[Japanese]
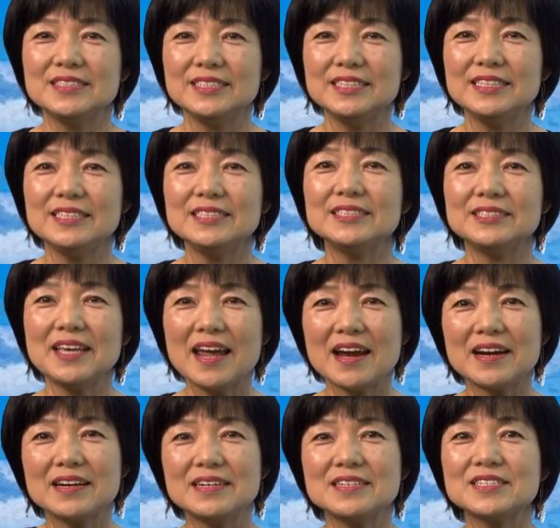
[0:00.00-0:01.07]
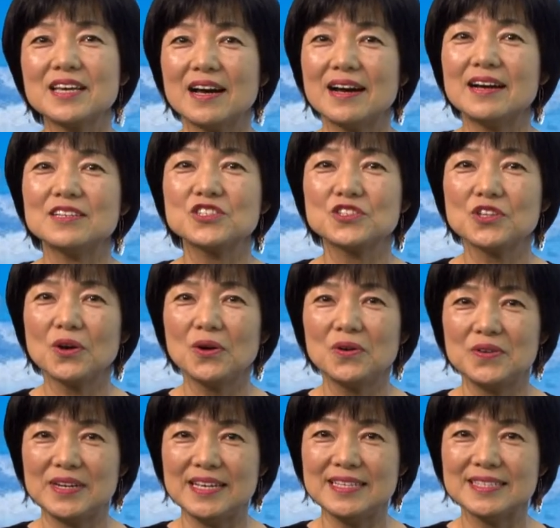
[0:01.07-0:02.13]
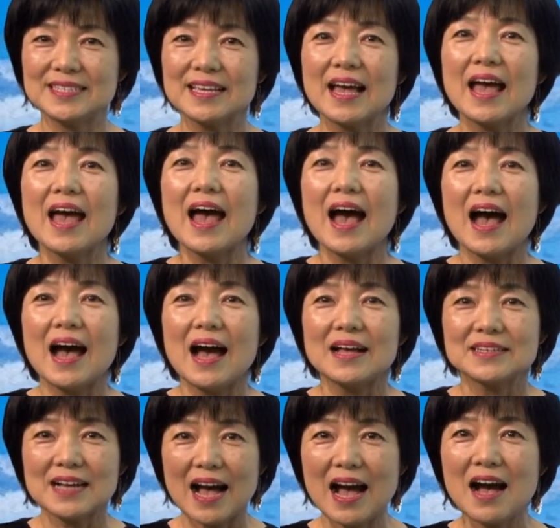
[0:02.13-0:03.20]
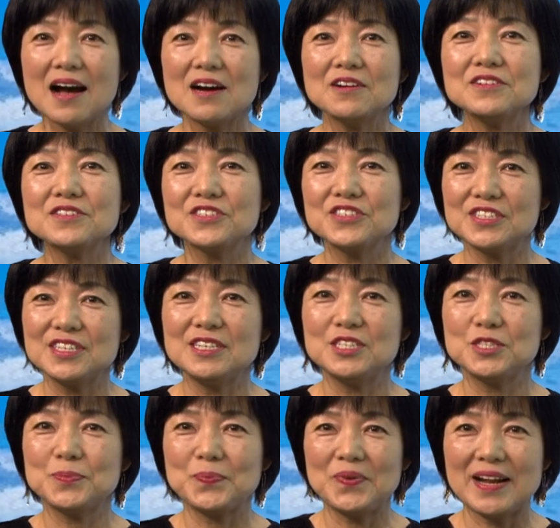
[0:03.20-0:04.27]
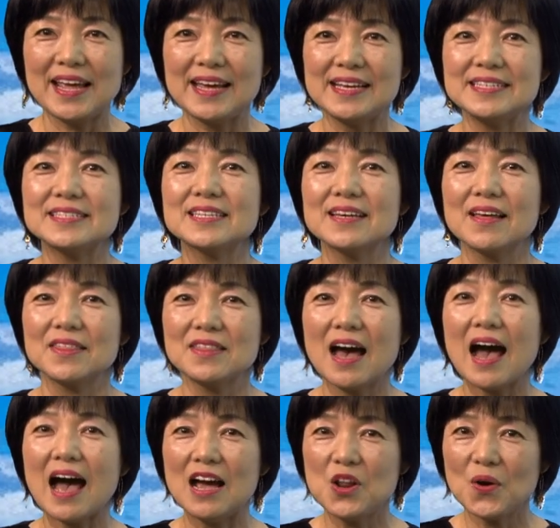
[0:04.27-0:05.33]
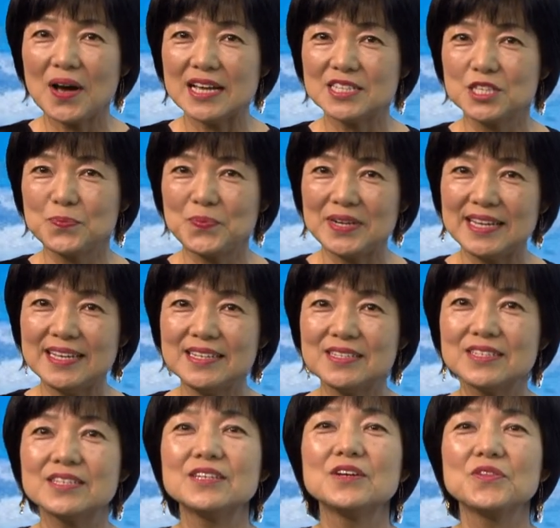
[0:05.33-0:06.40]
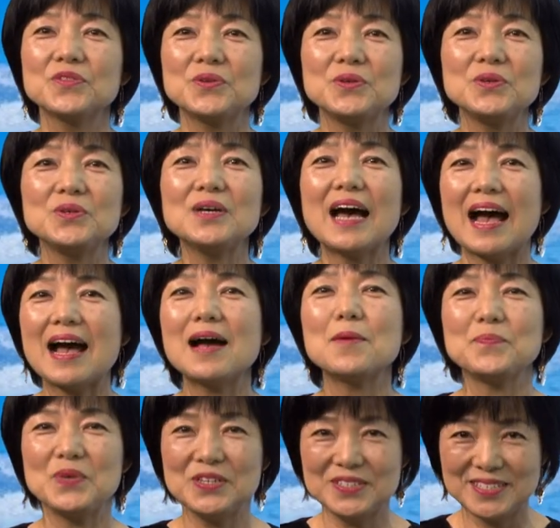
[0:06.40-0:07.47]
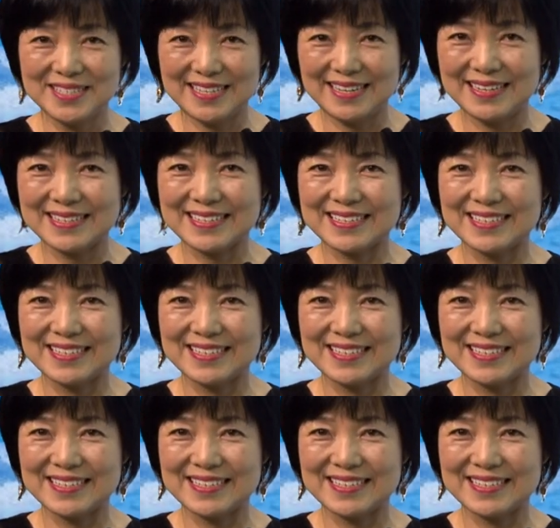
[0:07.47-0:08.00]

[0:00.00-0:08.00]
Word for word: She shares her stories, how she spreads the Aloha Spirit through her music.